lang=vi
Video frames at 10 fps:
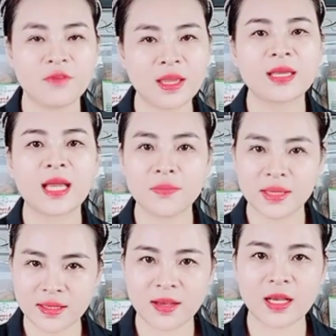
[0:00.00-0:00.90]
Vậy ngay
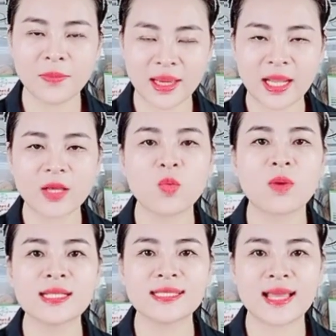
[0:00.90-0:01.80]
bây giờ các bạn hãy
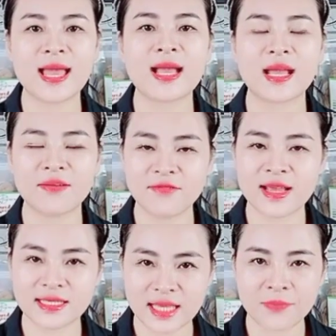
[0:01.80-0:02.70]
cùng HSaHa khám
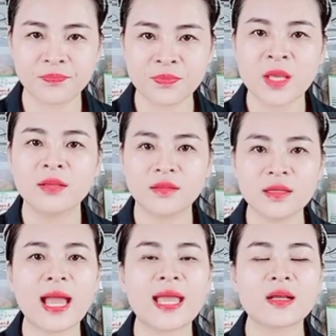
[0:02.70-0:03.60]
phá xem
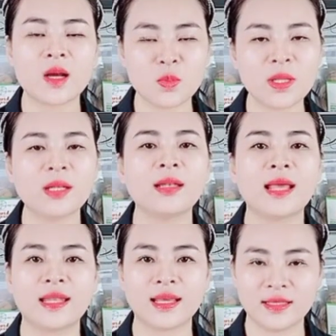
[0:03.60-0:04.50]
những ai không nên ăn
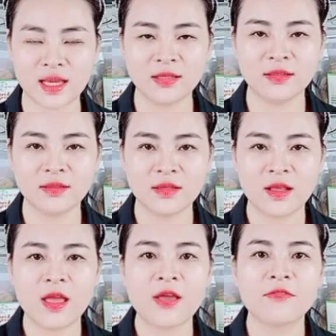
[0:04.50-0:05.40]
hạt hạnh nhân
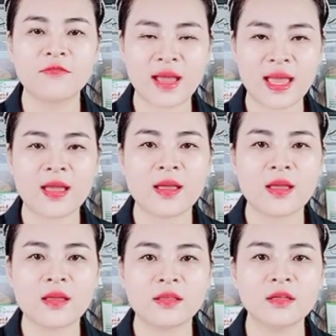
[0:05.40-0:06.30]
và
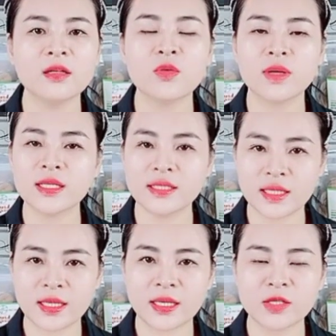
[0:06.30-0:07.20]
những lưu ý
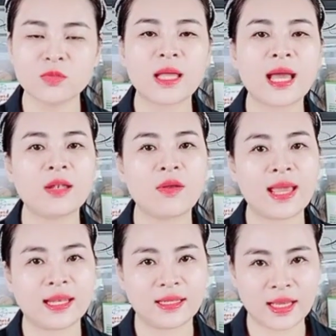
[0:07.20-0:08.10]
gì khi chúng ta ăn loại
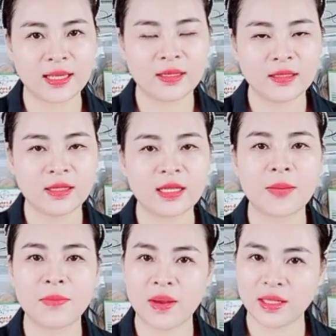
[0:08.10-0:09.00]
hạt này để
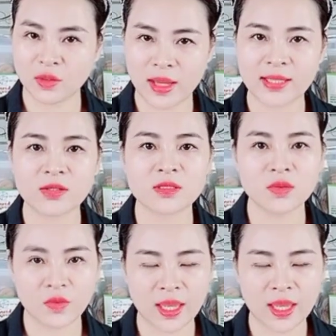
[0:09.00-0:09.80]
đảm bảo an toàn cho sức